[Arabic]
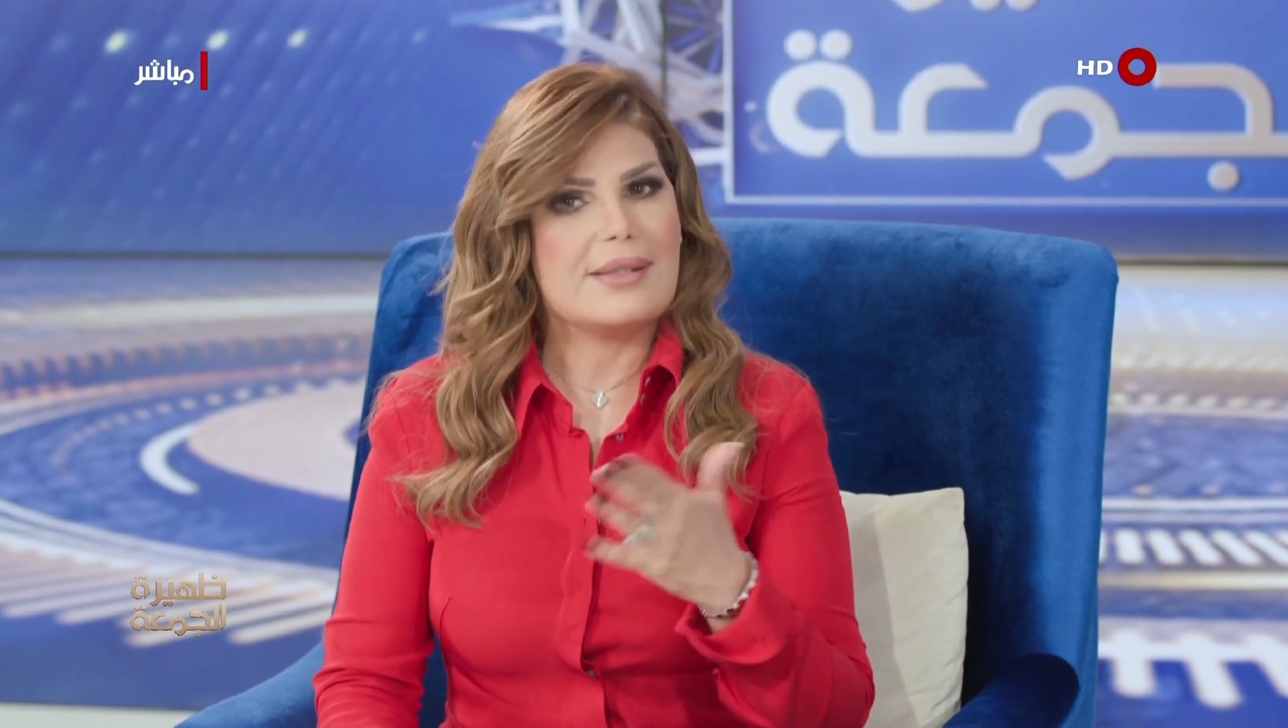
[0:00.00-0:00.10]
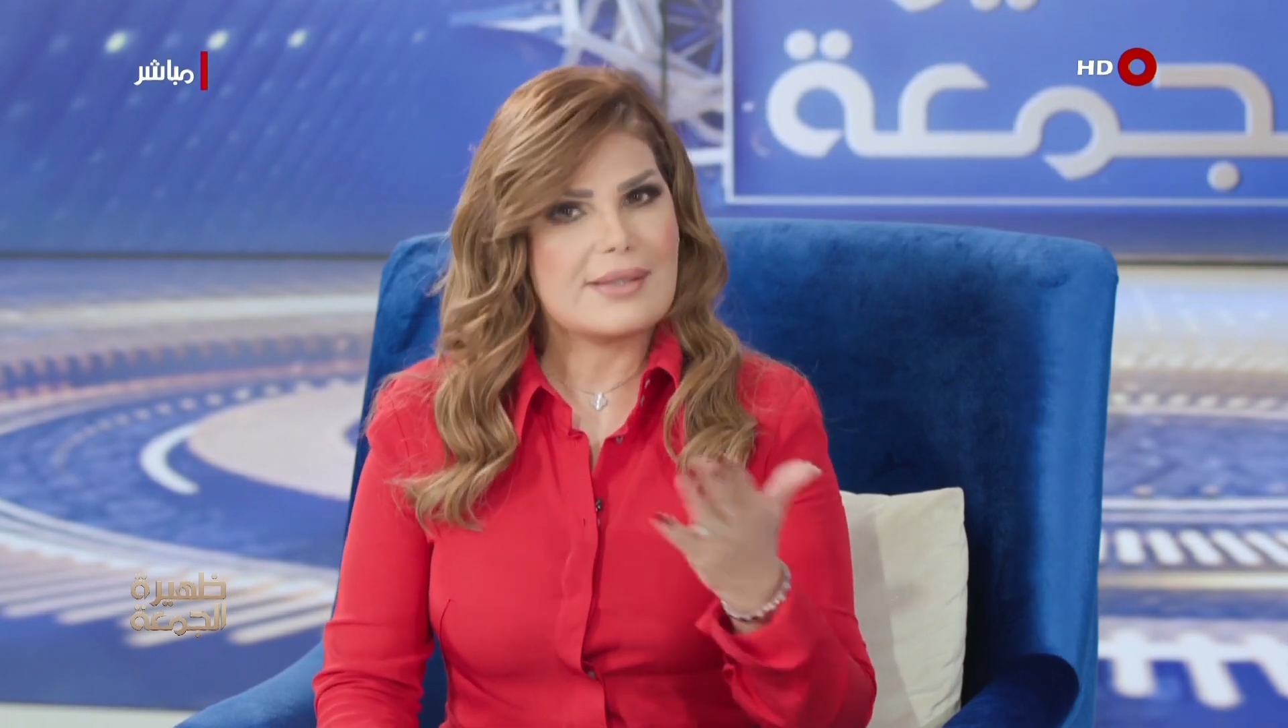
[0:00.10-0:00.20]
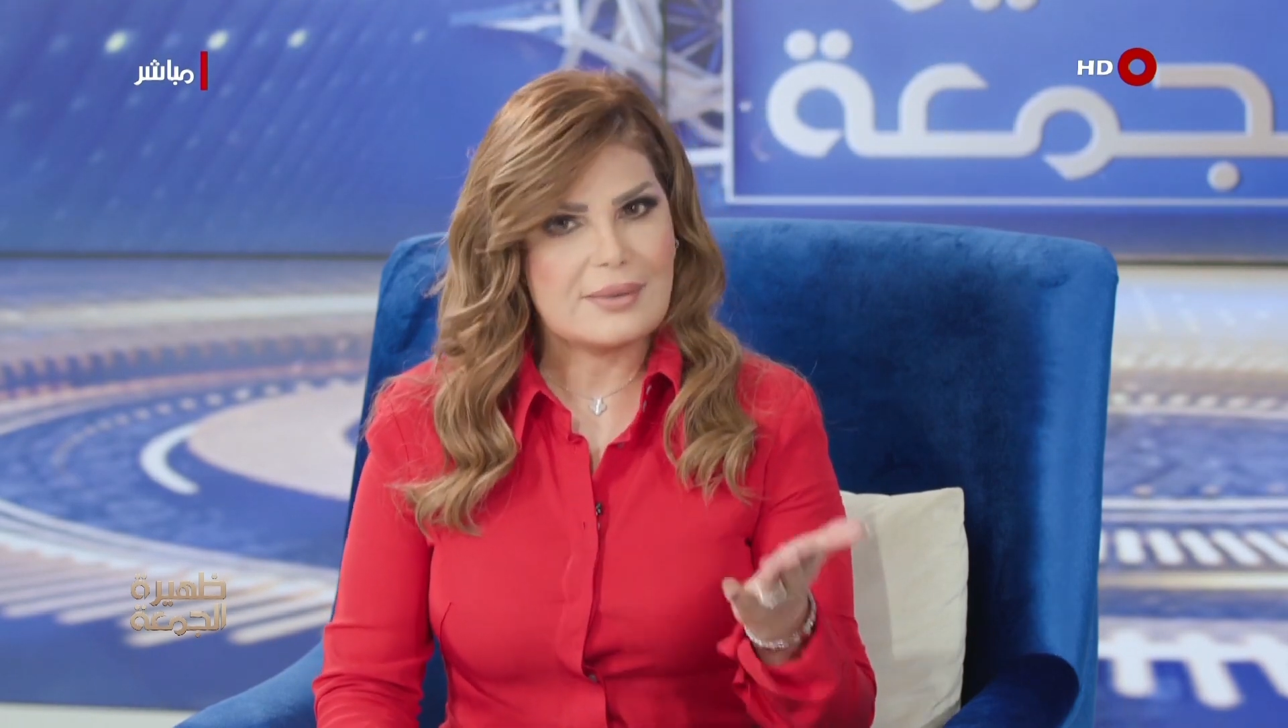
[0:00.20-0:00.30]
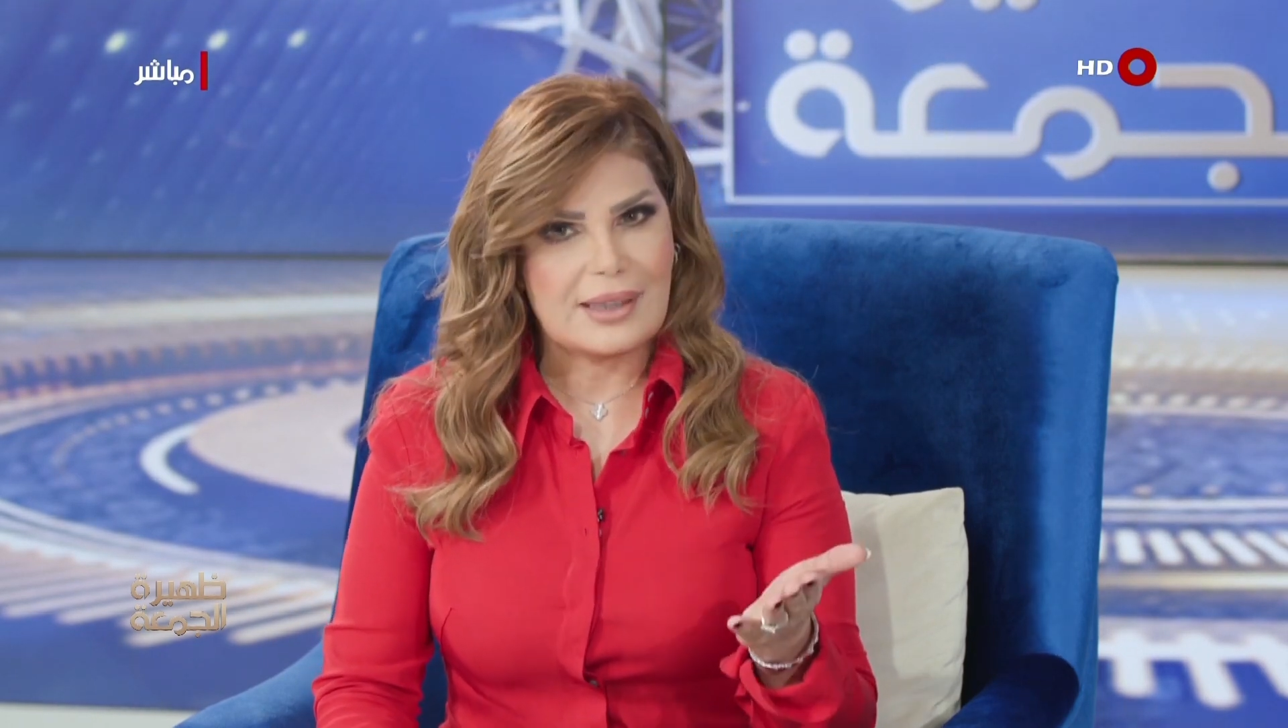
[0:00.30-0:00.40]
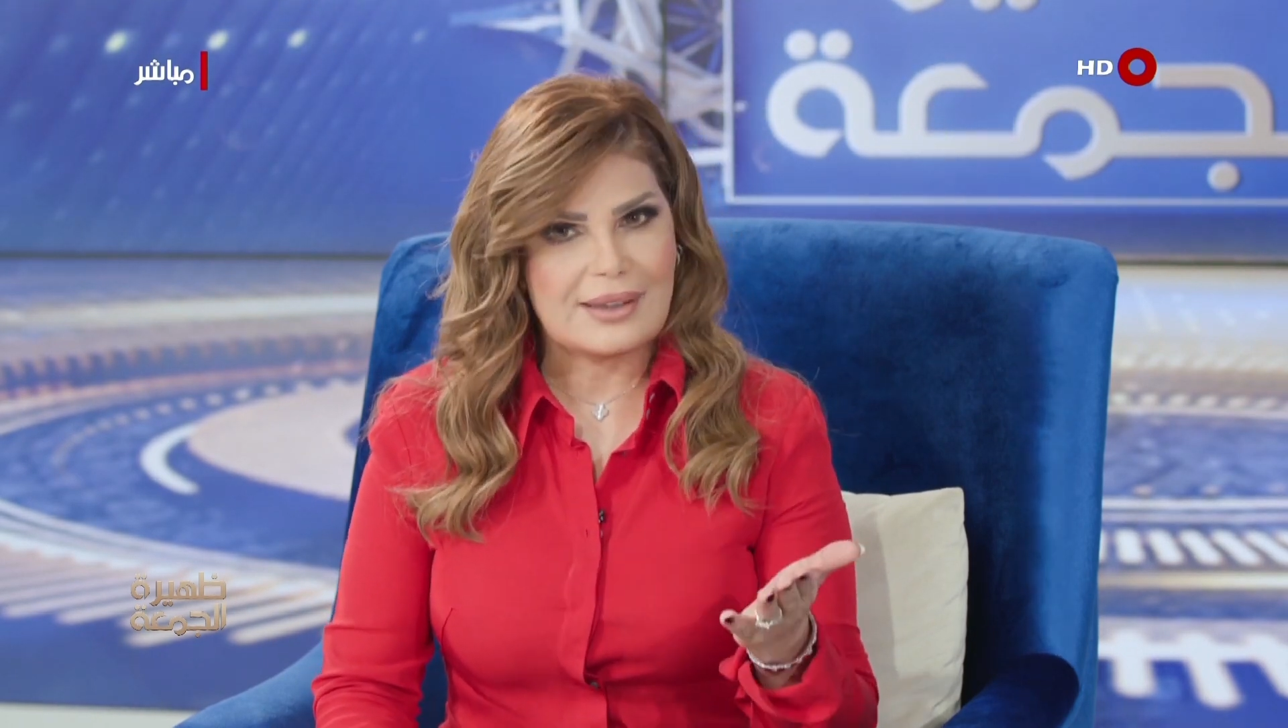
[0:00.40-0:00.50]

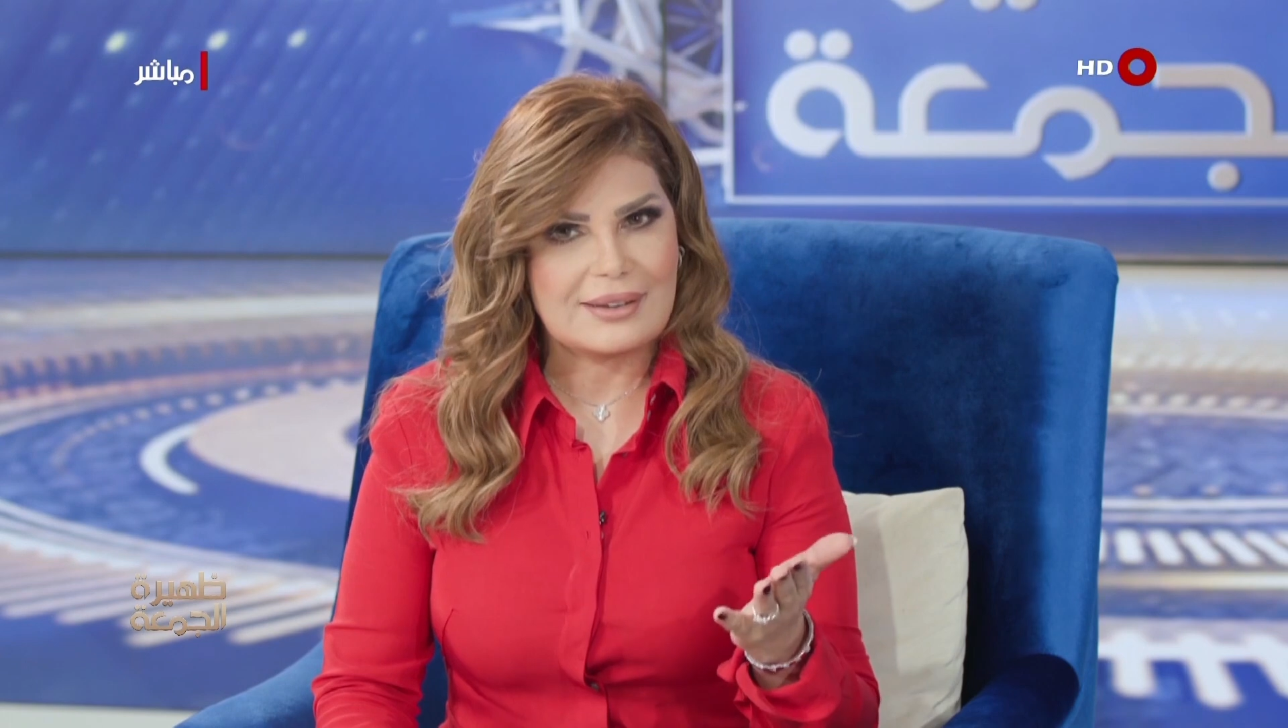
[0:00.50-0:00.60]
سبق